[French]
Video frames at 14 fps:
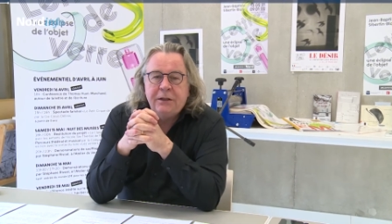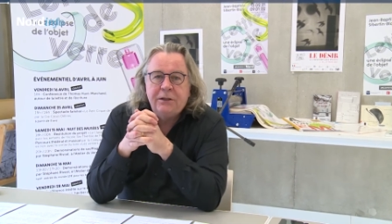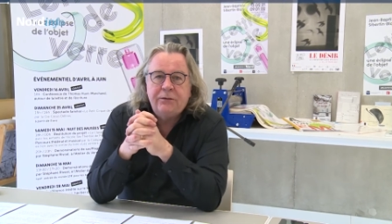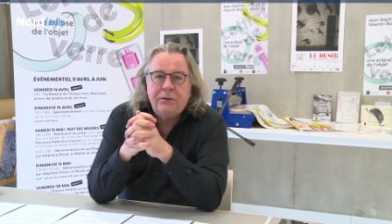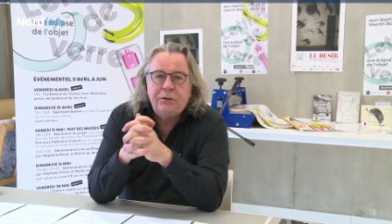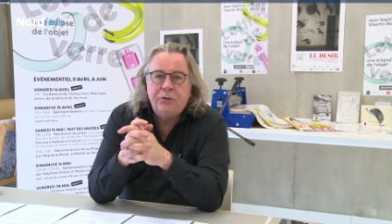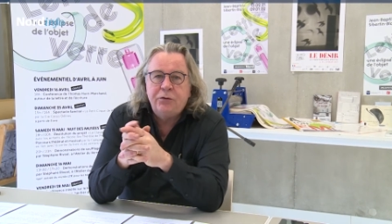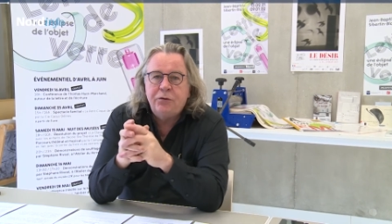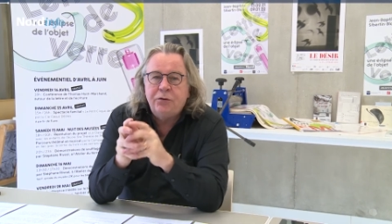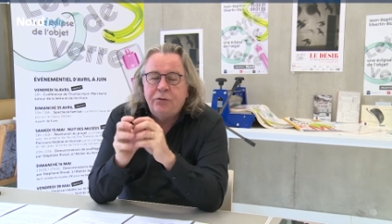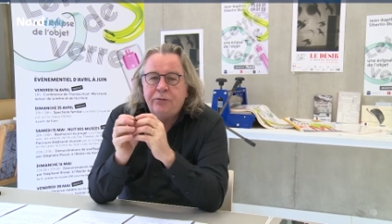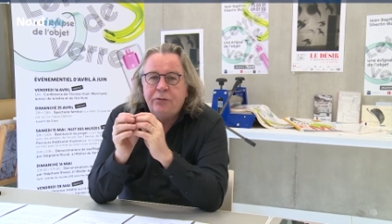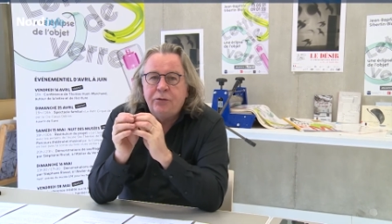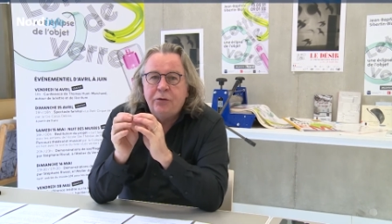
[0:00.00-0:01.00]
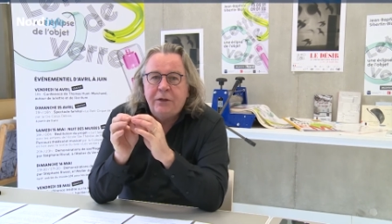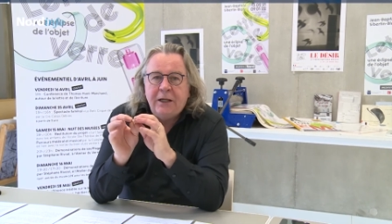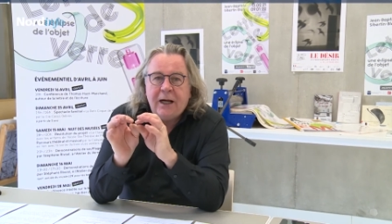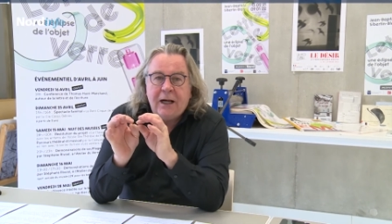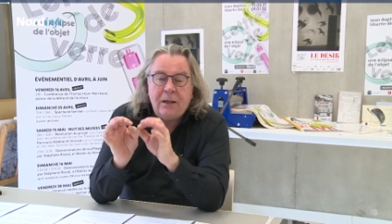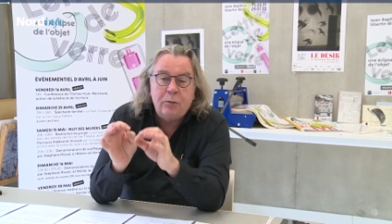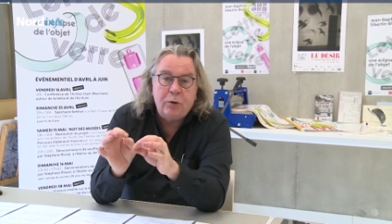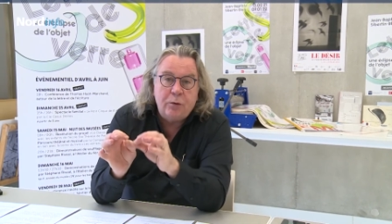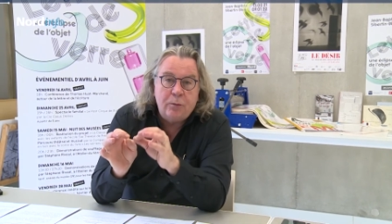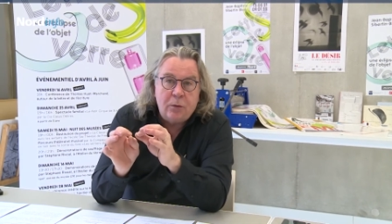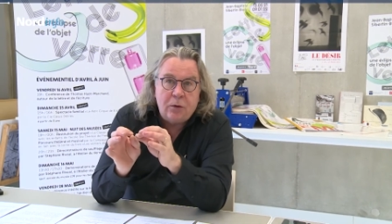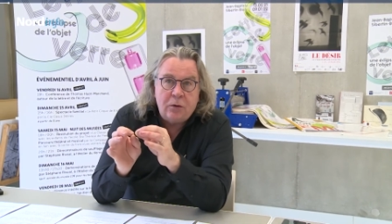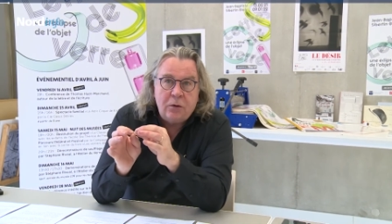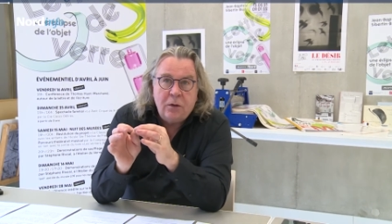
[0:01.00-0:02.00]
et je vais juste vous donner
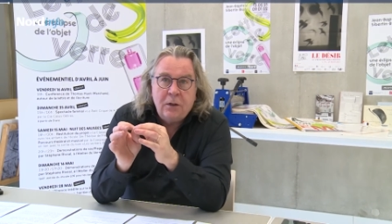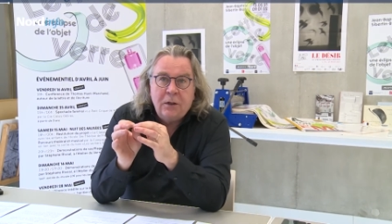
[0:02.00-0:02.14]
humblement